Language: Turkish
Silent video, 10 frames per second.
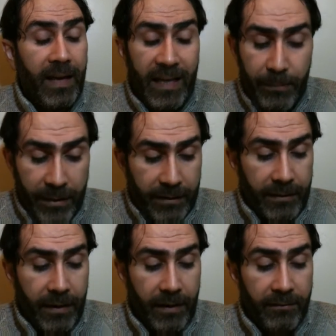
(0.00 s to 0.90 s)

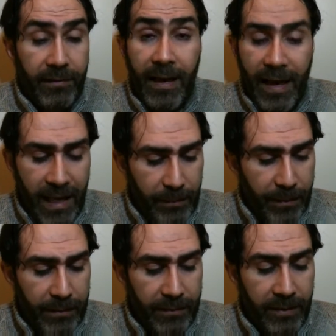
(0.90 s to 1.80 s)
Elbette ve
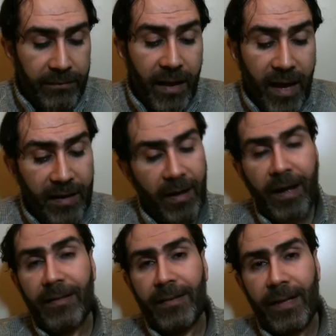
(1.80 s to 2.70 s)
elbette ve
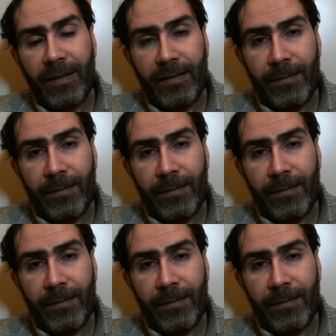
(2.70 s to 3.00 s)
herhalde.